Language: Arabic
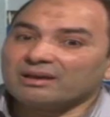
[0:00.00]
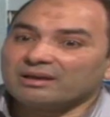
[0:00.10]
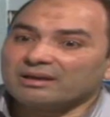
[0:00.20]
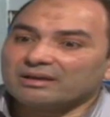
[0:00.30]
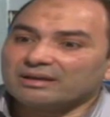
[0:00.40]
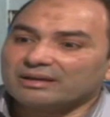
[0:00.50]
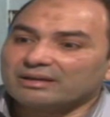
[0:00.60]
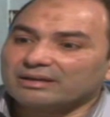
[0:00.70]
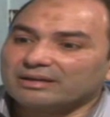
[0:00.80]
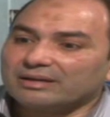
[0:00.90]

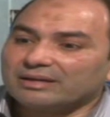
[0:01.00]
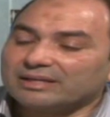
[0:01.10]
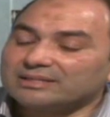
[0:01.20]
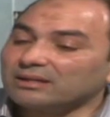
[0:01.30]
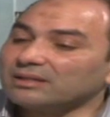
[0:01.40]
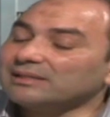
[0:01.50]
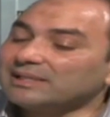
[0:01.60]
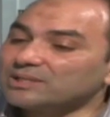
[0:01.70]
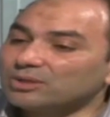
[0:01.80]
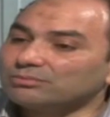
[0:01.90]
آه، سرطان
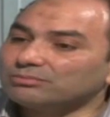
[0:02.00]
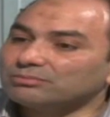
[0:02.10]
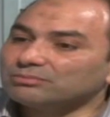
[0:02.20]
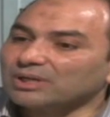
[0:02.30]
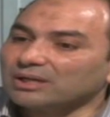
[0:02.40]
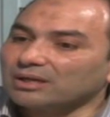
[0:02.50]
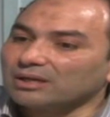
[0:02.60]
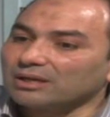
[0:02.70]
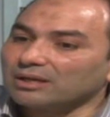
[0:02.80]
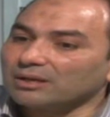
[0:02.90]
العظام
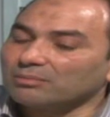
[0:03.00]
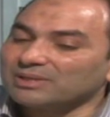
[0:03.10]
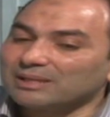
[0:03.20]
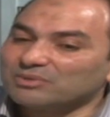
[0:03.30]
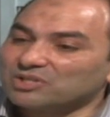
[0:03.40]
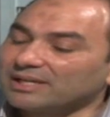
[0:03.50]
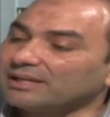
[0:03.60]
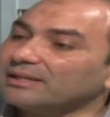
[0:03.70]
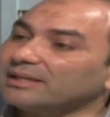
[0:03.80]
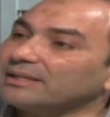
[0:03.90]
آه، من المشاكل
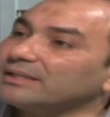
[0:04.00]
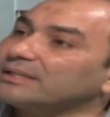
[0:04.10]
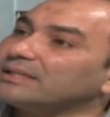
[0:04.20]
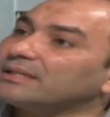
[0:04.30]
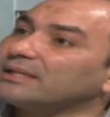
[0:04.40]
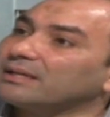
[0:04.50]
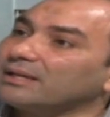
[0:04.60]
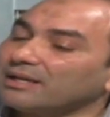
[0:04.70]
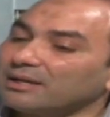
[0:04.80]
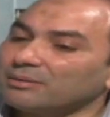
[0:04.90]
اللي
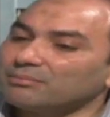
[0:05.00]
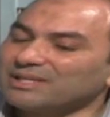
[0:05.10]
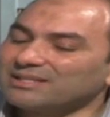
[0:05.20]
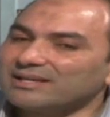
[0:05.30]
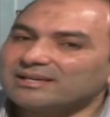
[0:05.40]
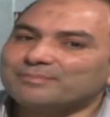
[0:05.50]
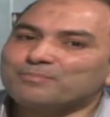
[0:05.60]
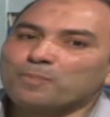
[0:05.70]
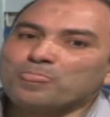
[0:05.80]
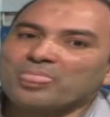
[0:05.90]
آه، محتاجة
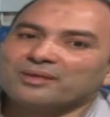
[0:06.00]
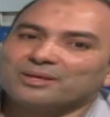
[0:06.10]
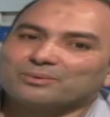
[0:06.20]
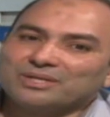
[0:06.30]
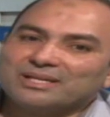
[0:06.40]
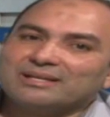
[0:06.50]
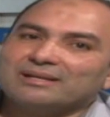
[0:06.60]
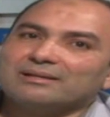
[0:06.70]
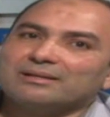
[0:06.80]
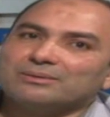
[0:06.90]

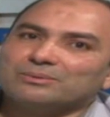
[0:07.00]
توعية